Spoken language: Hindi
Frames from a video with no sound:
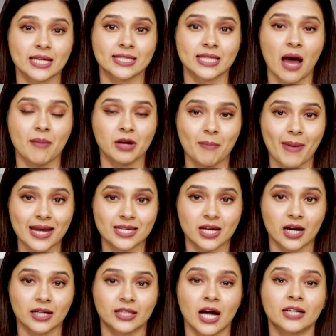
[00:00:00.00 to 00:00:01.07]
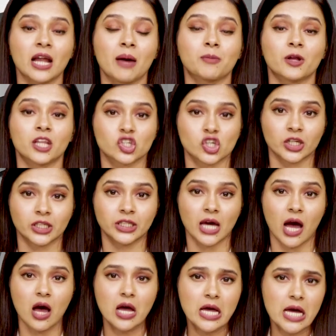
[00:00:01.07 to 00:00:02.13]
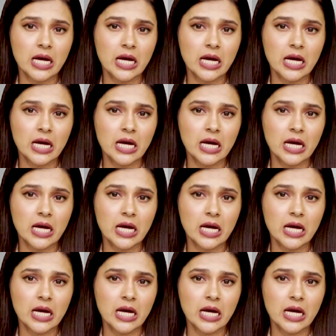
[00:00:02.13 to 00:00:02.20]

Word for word: के सामने बैठकर धरना प्रदर्शन किया